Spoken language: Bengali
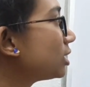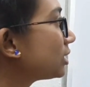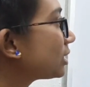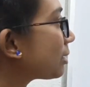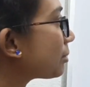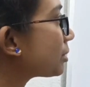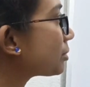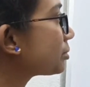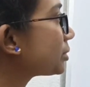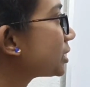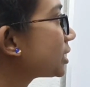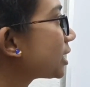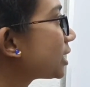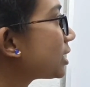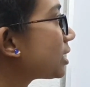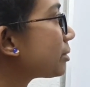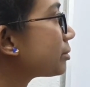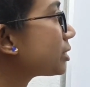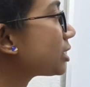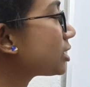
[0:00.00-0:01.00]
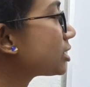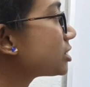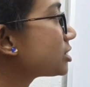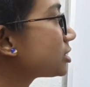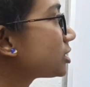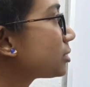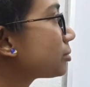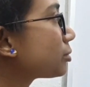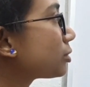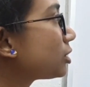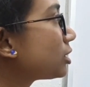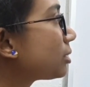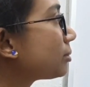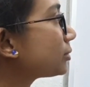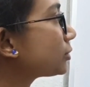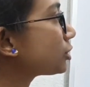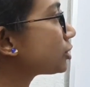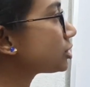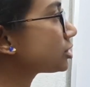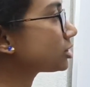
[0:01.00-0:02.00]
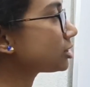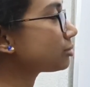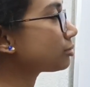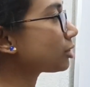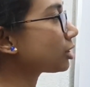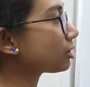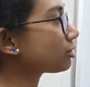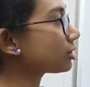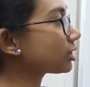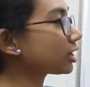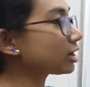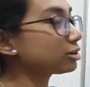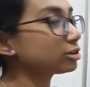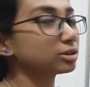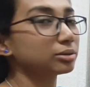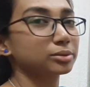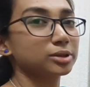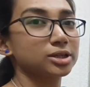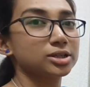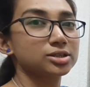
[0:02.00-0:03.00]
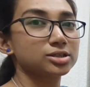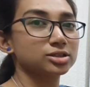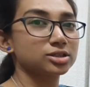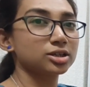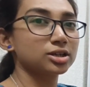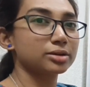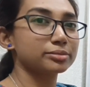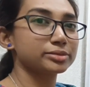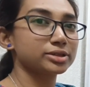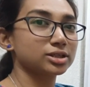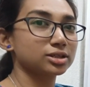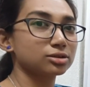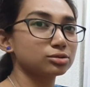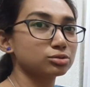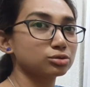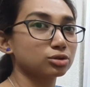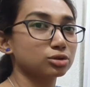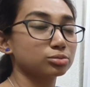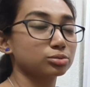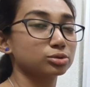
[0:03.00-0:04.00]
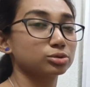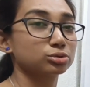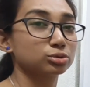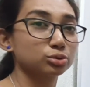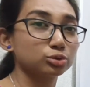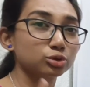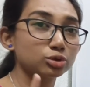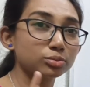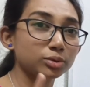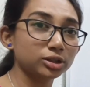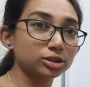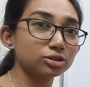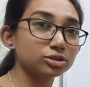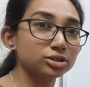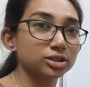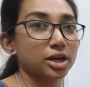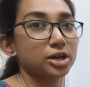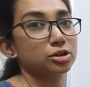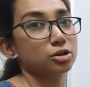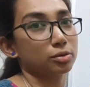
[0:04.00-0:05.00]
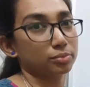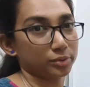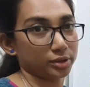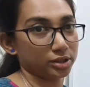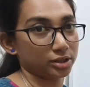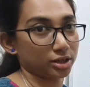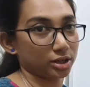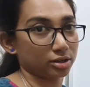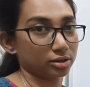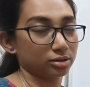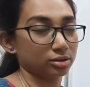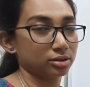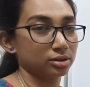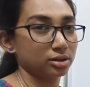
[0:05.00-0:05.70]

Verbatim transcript: তারপর বিকেলে আমরা হিস্ট্রি পড়লাম তো হিস্ট্রি পড়া হয়ে গেল তারপর হিস্ট্রির এমসিকিউ করব শুধুমাত্র সেই টপিকটার